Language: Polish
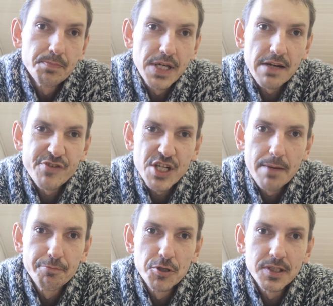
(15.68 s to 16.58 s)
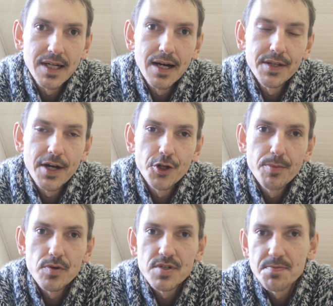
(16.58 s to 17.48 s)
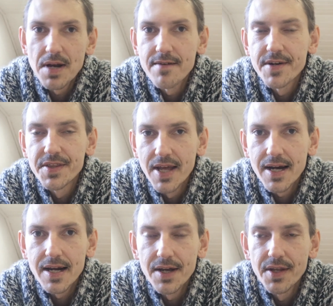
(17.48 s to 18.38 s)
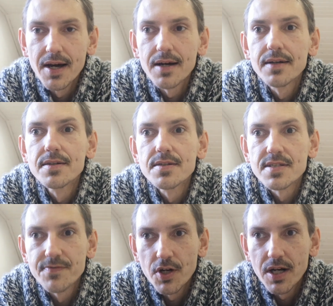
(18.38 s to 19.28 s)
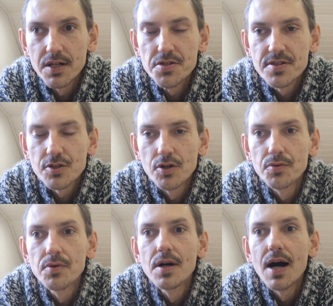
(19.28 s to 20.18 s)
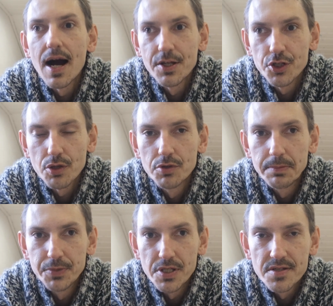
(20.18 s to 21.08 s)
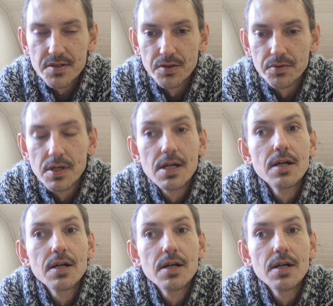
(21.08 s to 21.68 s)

Pierwsza płyta na dobrą sprawę nagrana z wokalistką Anitą Lipnicką.